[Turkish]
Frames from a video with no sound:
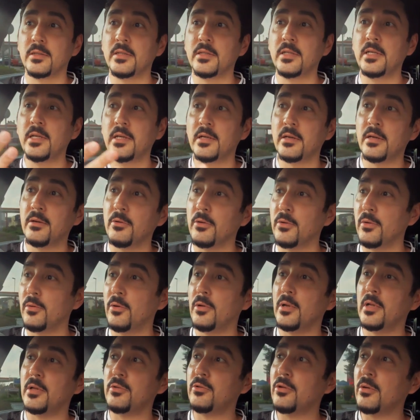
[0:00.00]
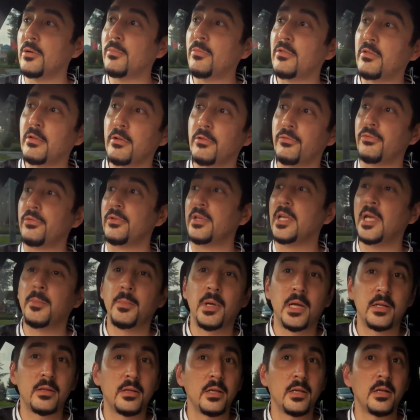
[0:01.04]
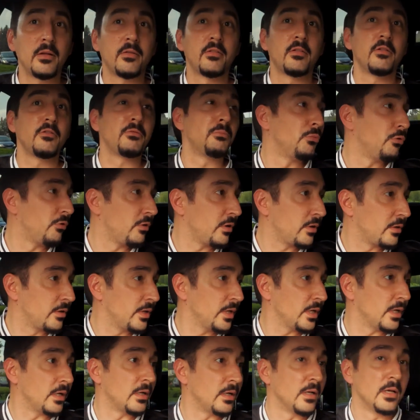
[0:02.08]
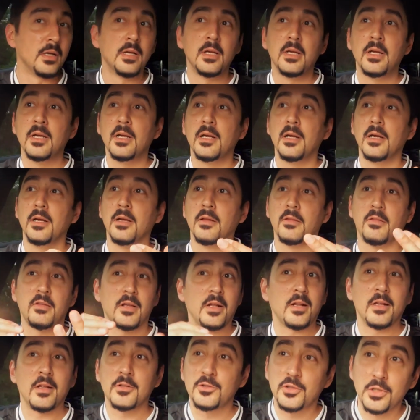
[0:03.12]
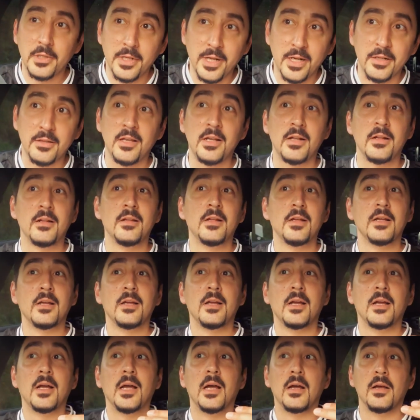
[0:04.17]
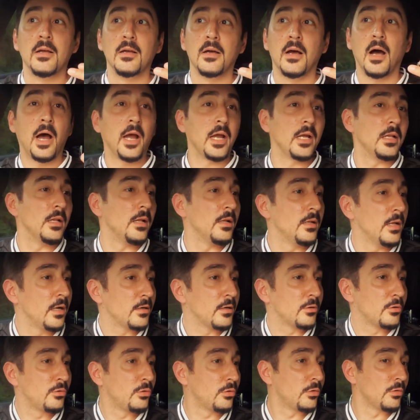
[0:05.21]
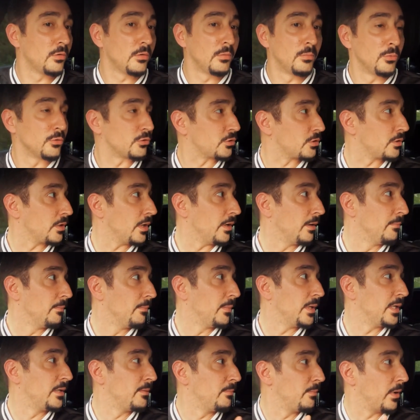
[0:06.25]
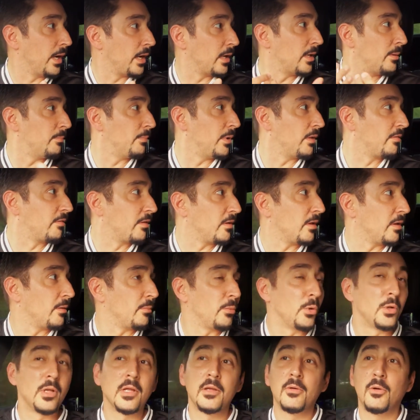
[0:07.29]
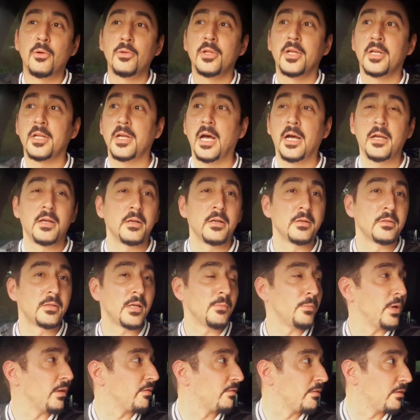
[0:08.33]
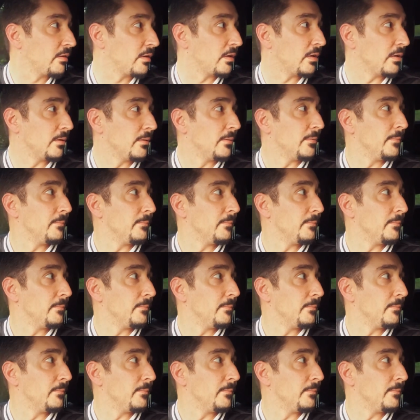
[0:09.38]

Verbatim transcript: Niye öyle diyorum? Sırf yemek değil, sırf müzik değil, e, sanatçılar değil e, aileler kurulmuş ya. Benim ailem Tabii. mesela böyle onları ayırtamazsın. Nesilden nesile